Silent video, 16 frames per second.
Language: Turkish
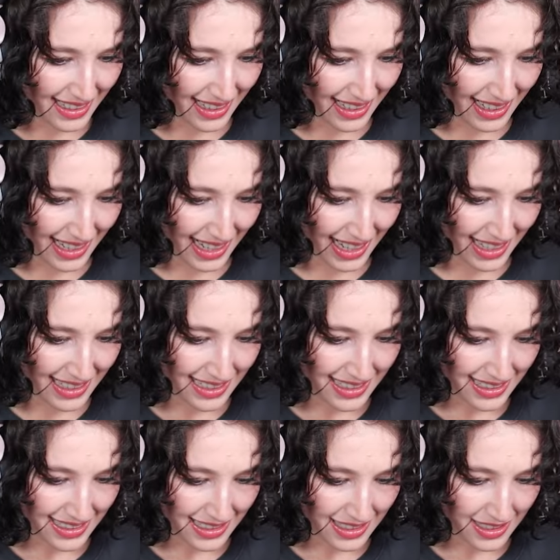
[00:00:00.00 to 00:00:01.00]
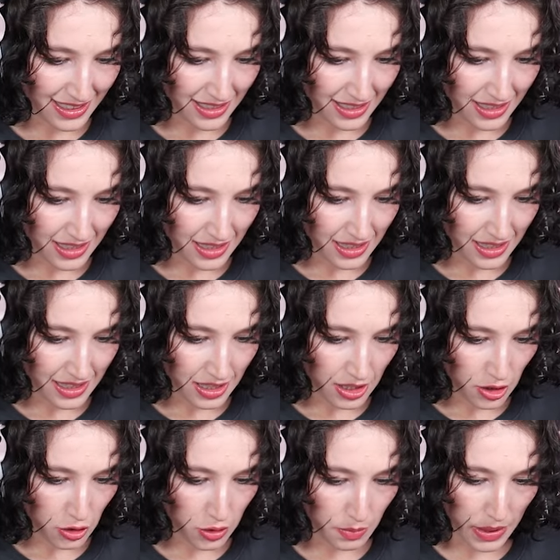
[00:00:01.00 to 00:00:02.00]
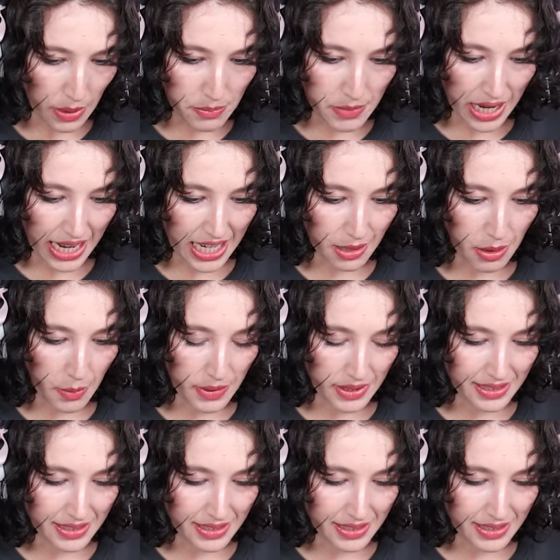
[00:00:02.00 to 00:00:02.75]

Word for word: Oh! Şu ben bir araba